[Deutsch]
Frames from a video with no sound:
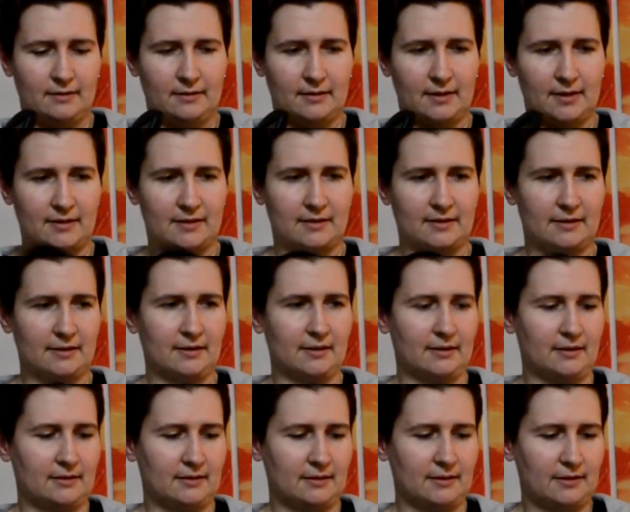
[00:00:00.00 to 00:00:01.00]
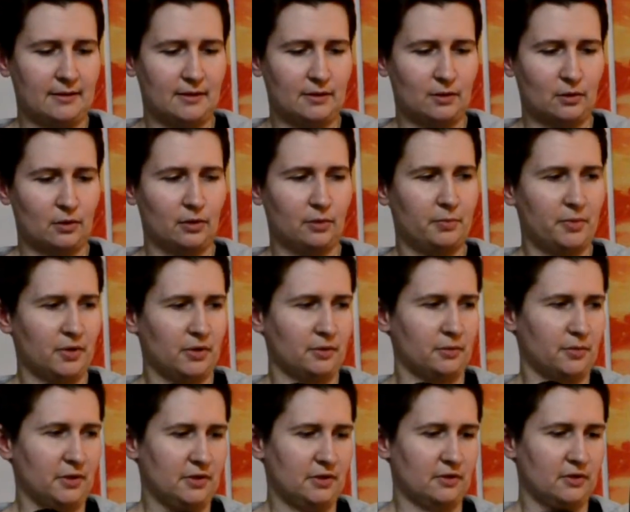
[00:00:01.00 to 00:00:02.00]
das äh, Teleskop oder
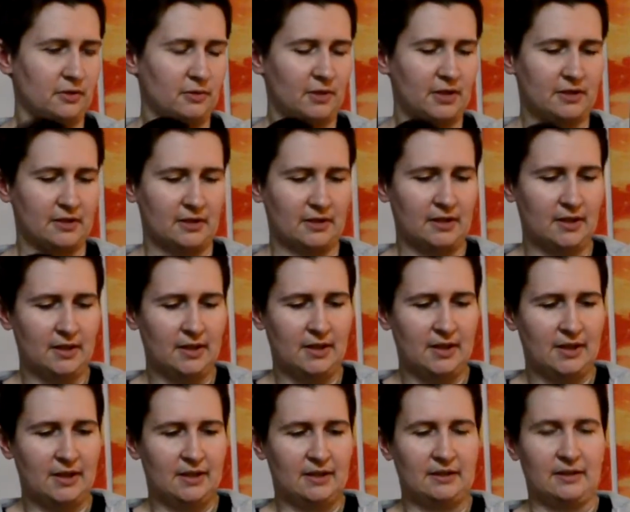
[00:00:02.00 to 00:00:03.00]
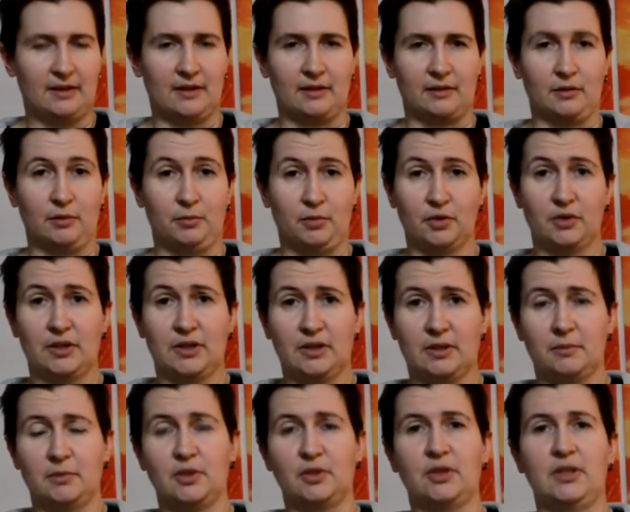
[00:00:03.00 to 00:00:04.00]
beziehungsweise der Computer in
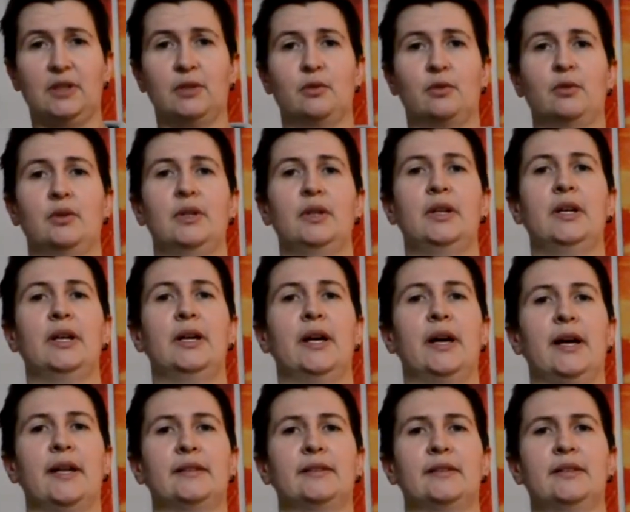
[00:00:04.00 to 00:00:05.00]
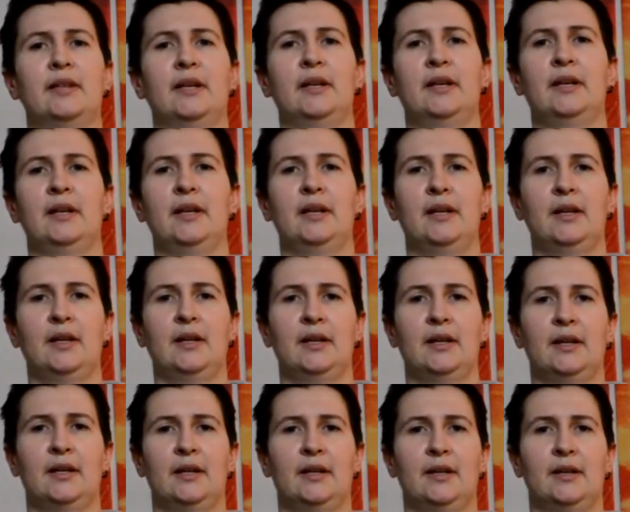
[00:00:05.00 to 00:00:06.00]
der Montierung hat
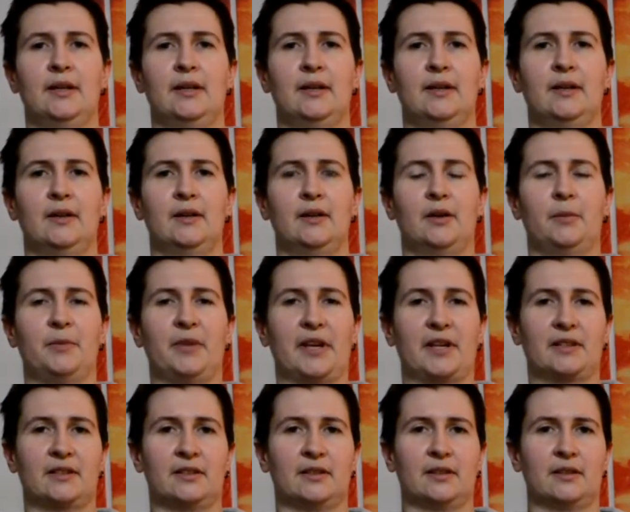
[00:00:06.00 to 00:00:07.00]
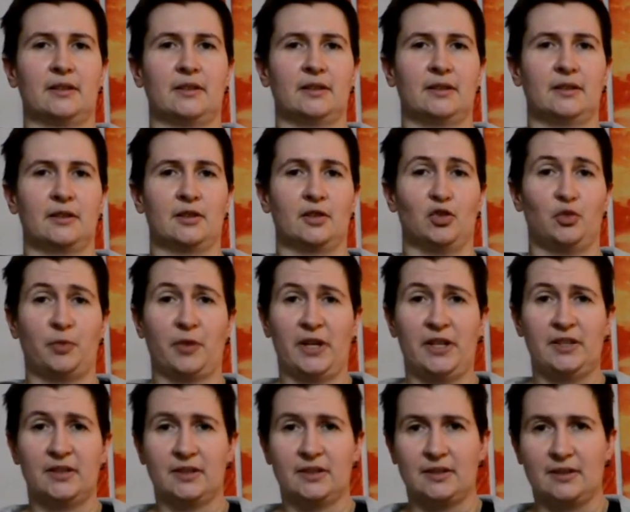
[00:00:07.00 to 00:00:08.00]
Objekte
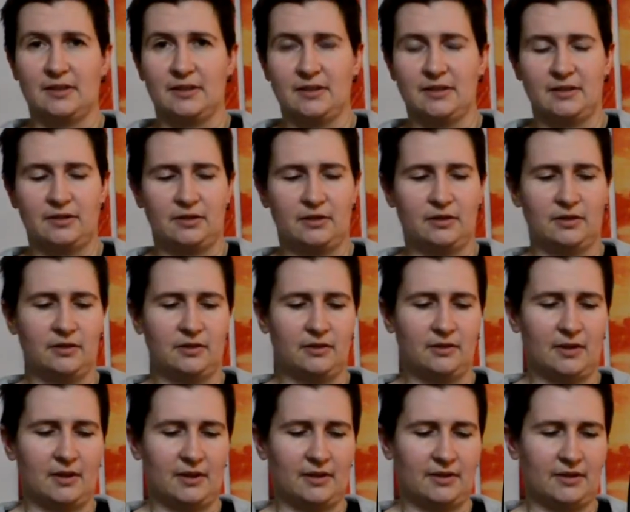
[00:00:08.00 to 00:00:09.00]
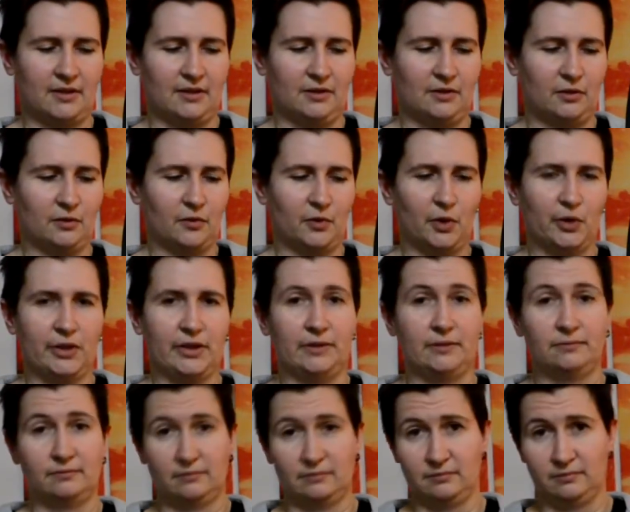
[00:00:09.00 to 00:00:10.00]
gespeichert. Das ist, es sind
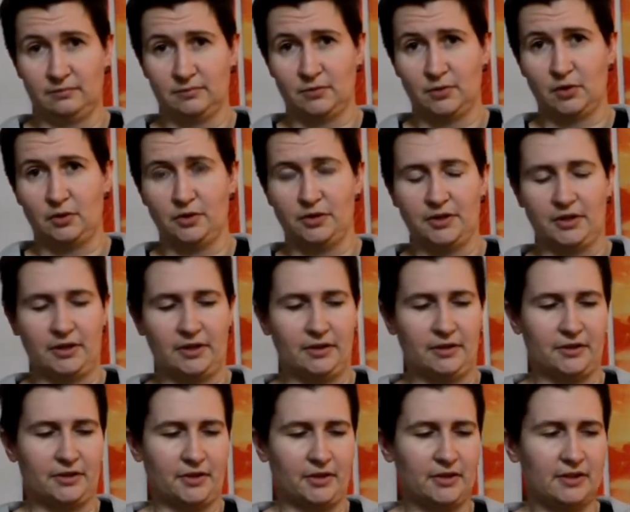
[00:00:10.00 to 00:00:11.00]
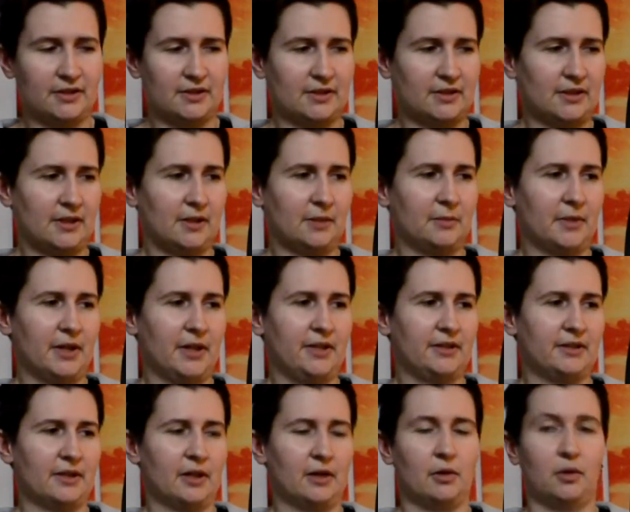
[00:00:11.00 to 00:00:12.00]
sowohl unser Sonnensystem
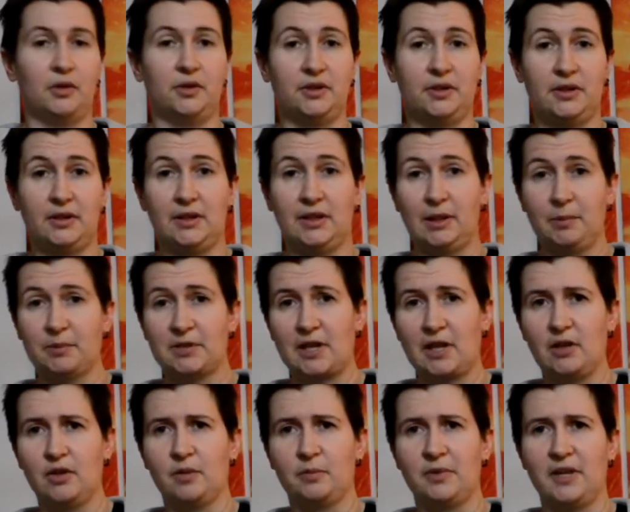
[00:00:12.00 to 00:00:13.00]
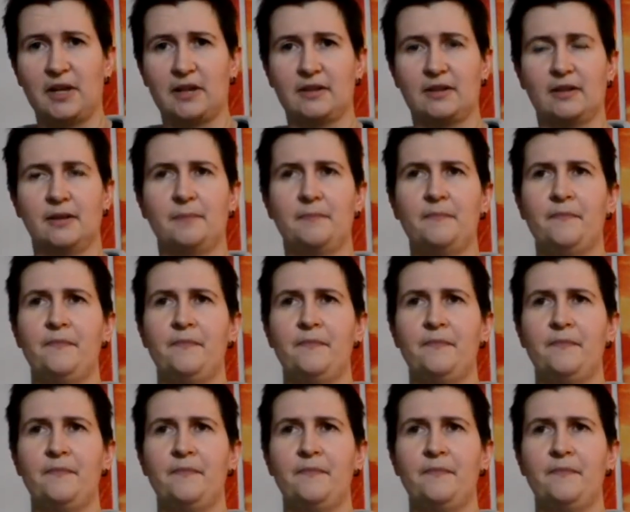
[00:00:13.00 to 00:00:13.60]
als auch Deep Sky Objekte.